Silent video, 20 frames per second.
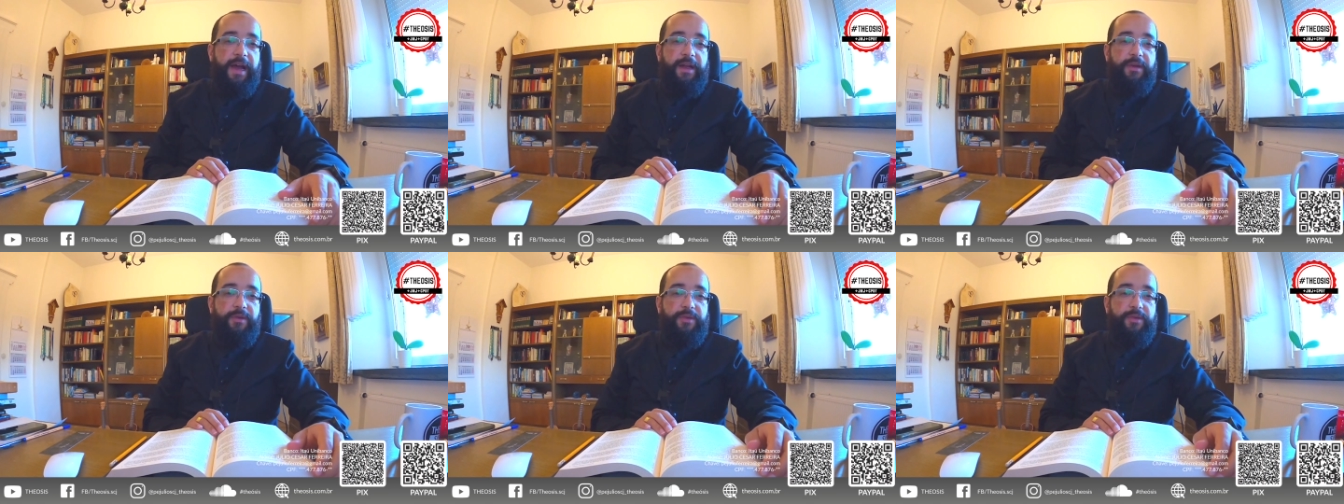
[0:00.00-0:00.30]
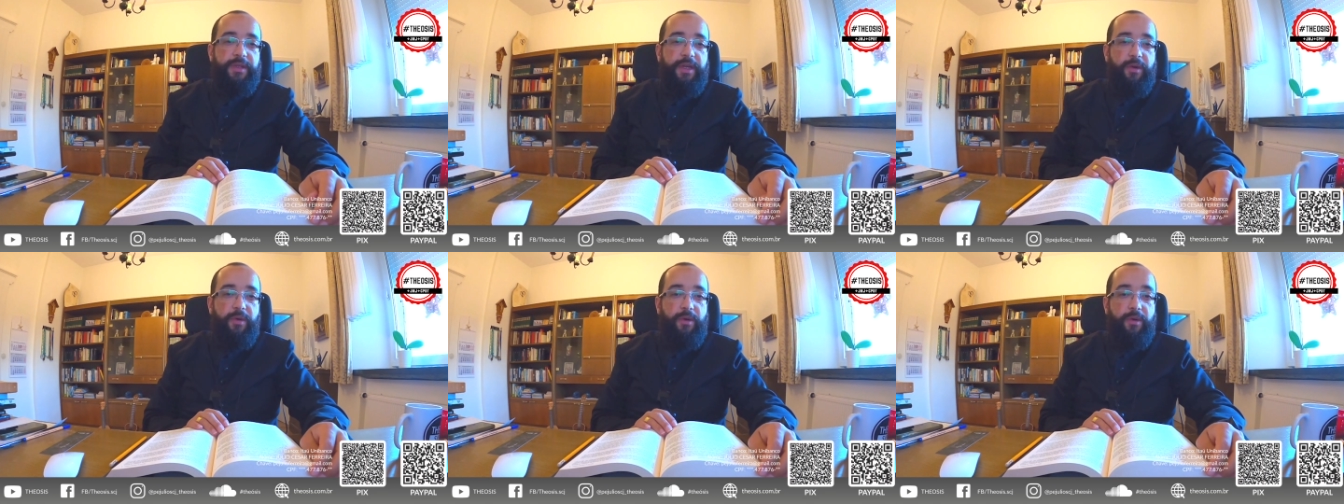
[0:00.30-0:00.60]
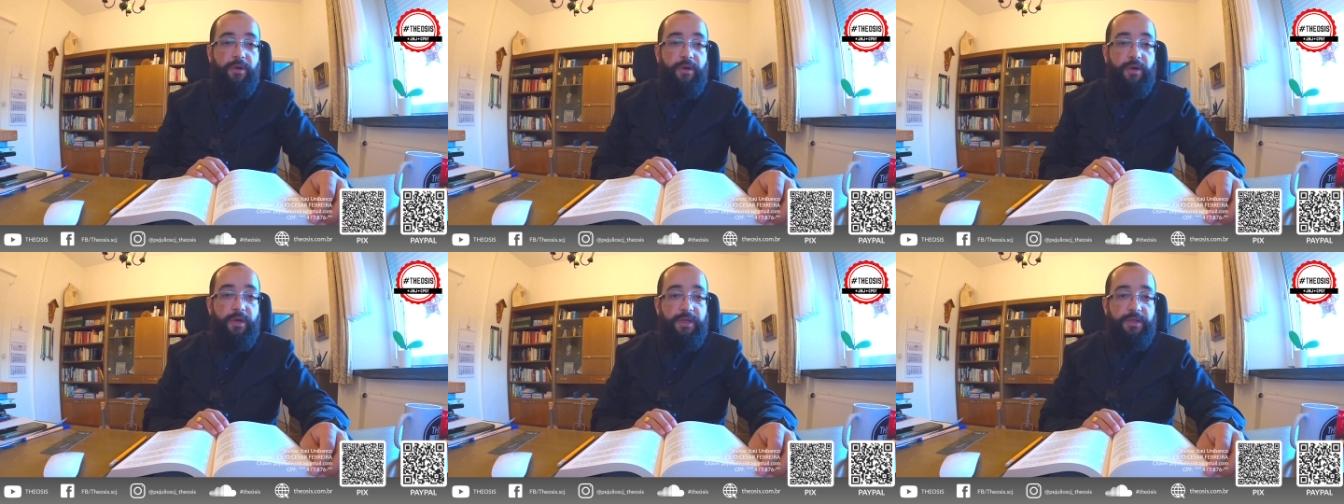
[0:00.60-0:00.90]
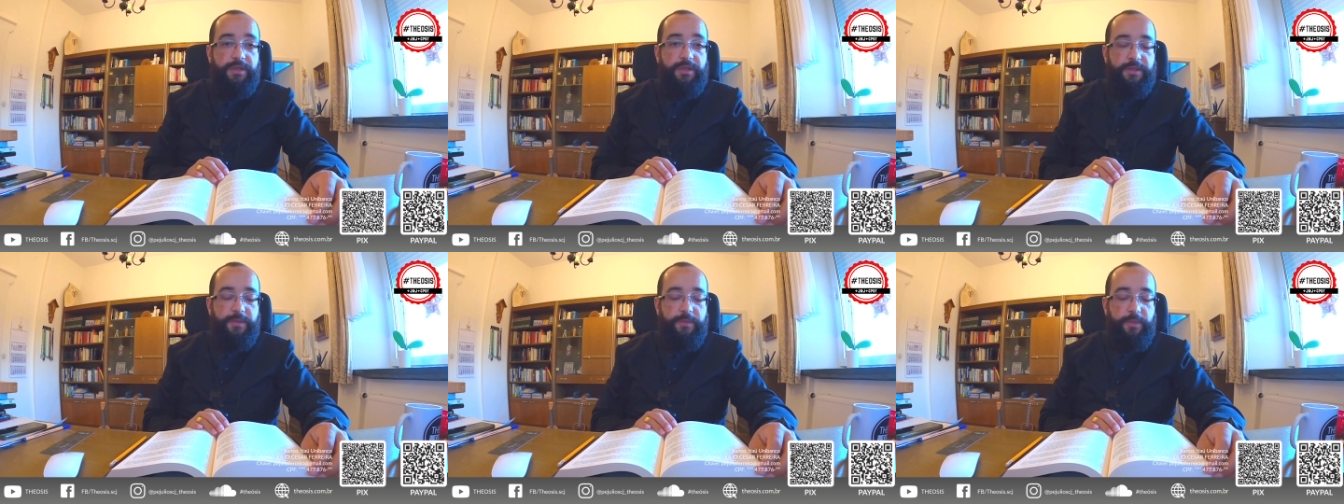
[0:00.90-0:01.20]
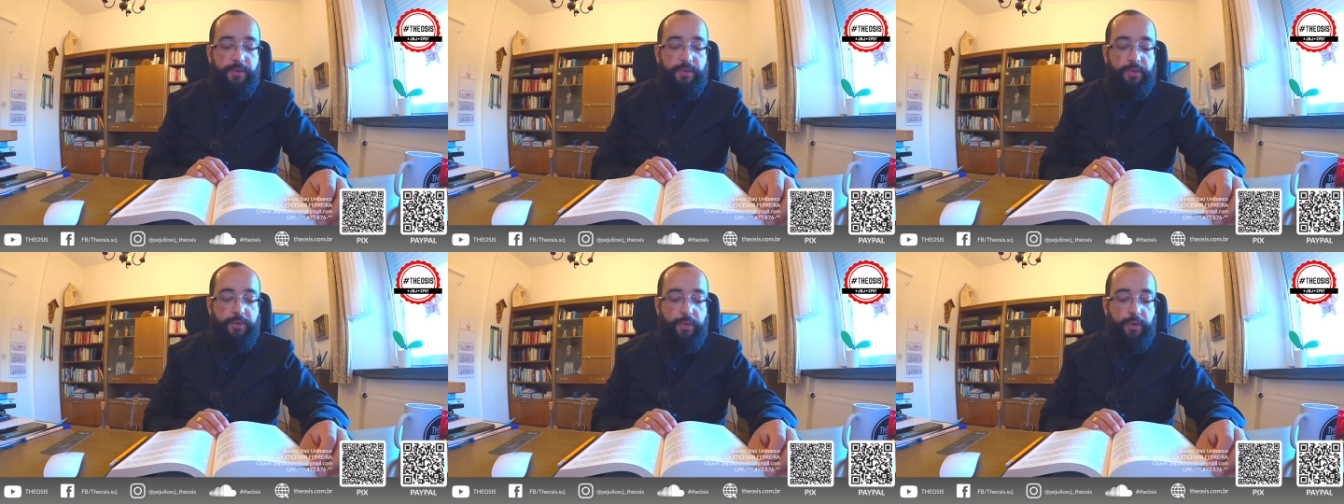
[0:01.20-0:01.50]
no
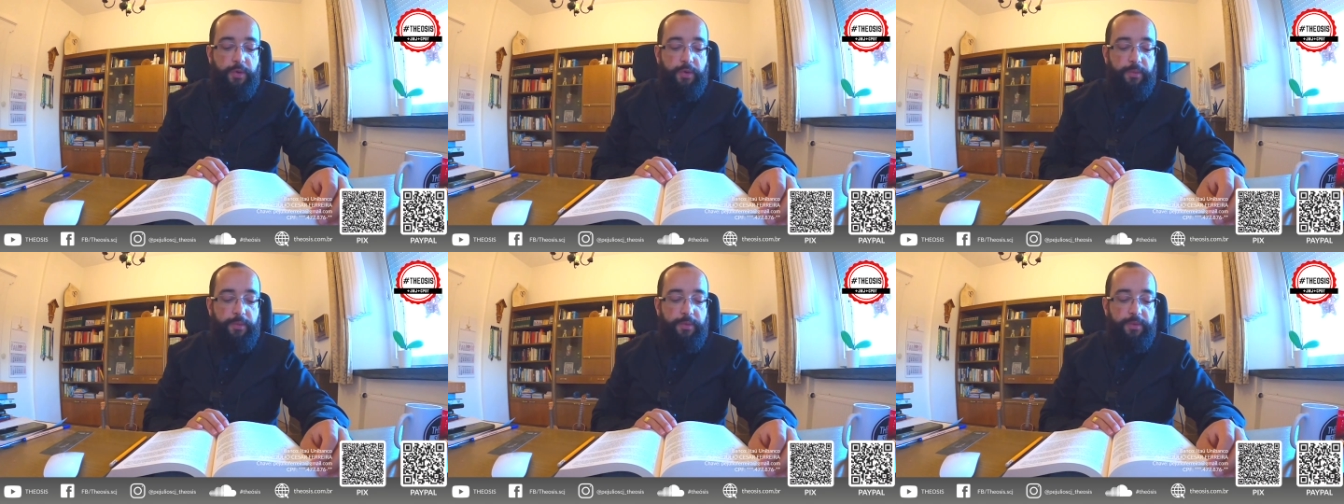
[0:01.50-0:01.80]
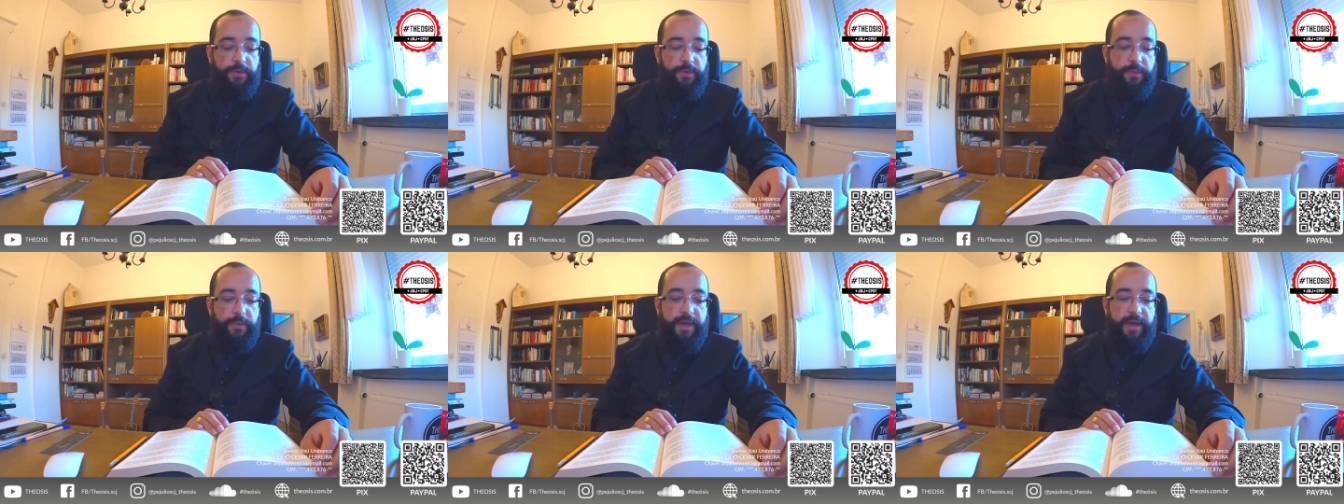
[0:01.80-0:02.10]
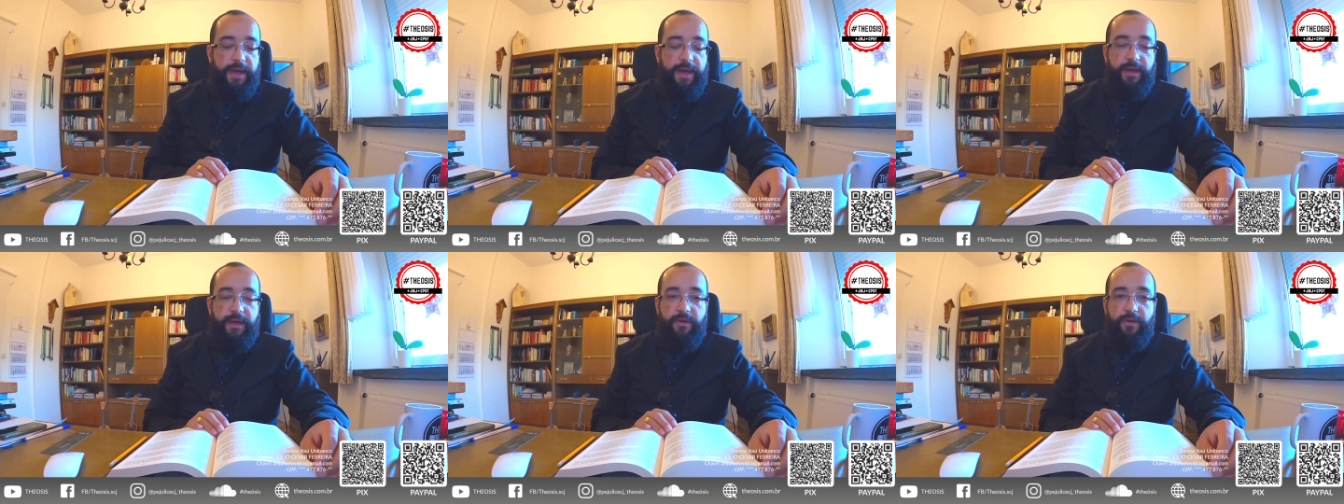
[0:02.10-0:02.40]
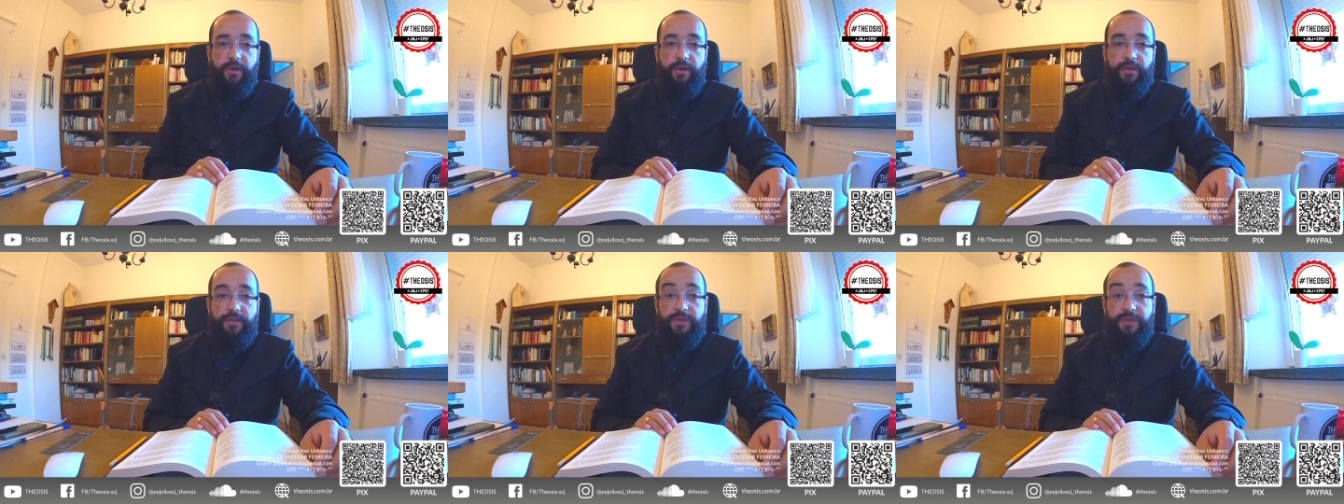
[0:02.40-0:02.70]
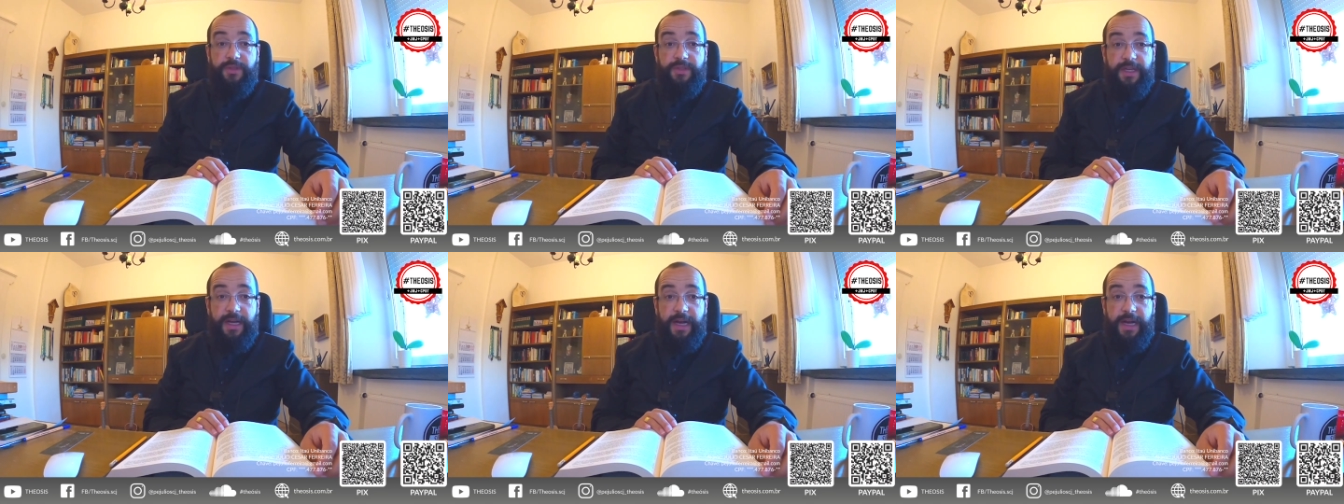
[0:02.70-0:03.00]
teoses.com.br, no nosso
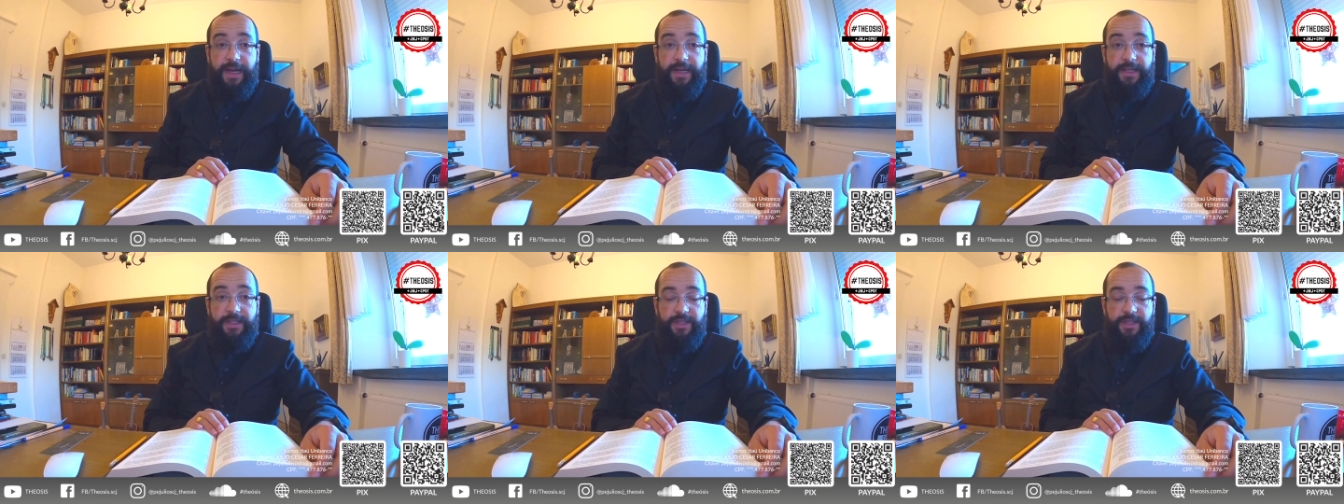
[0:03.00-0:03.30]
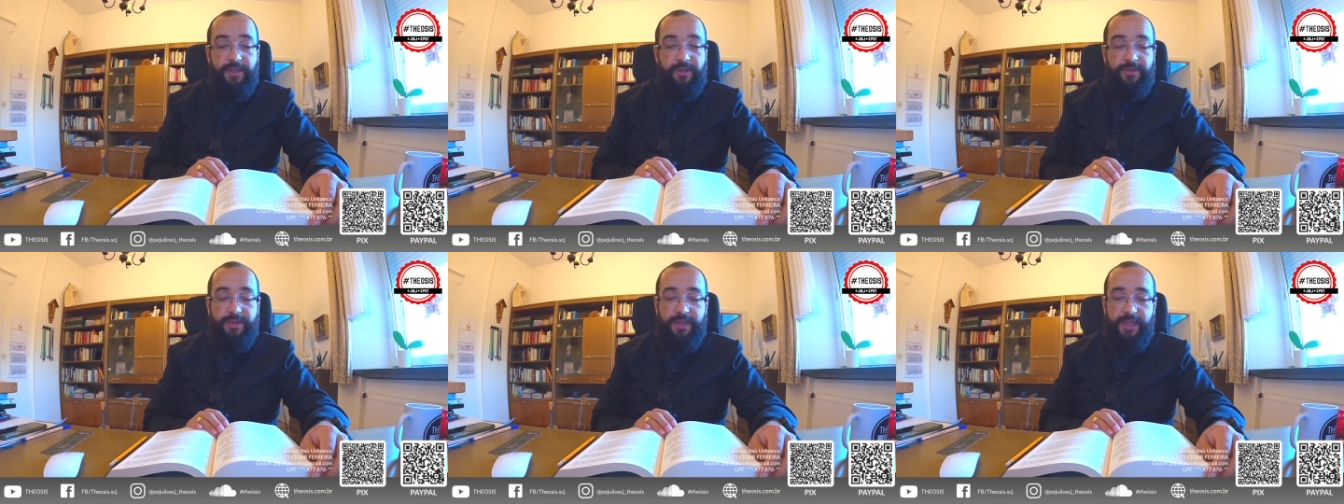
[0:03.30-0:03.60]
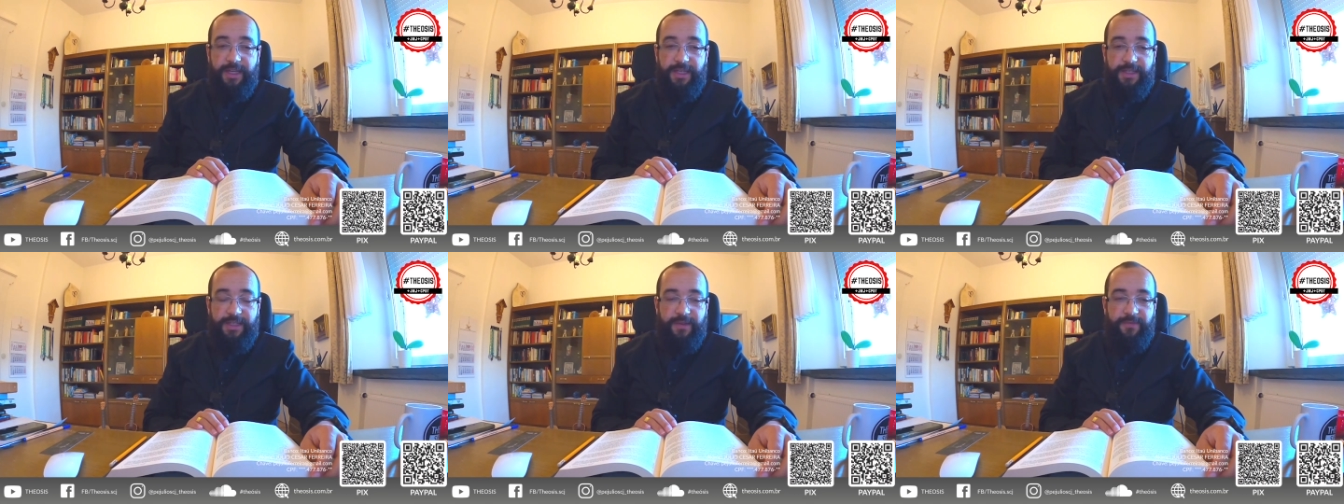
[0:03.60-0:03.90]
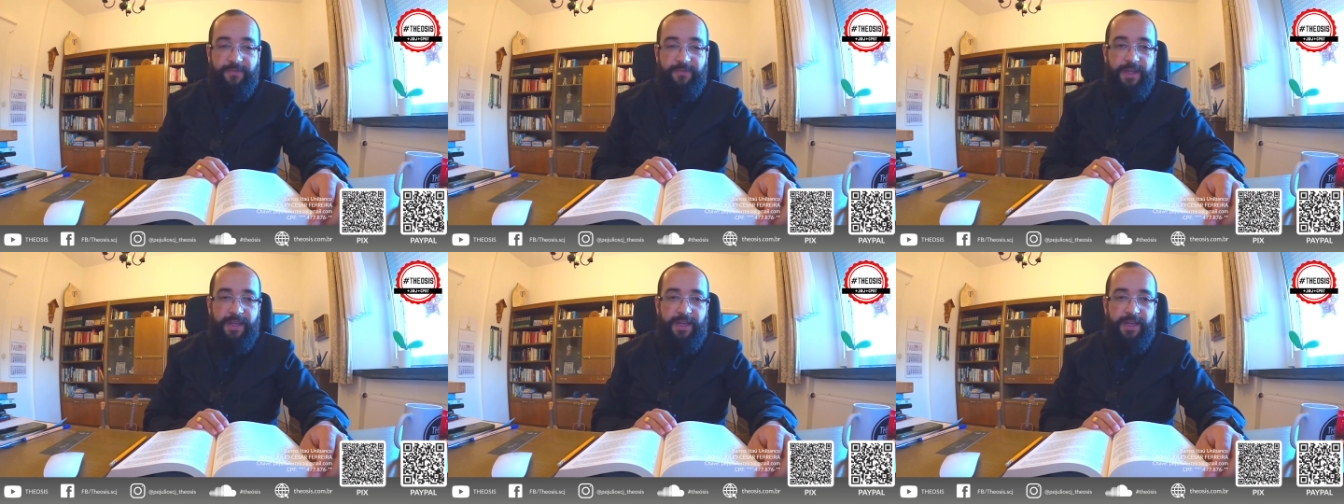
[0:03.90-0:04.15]
site, não deixa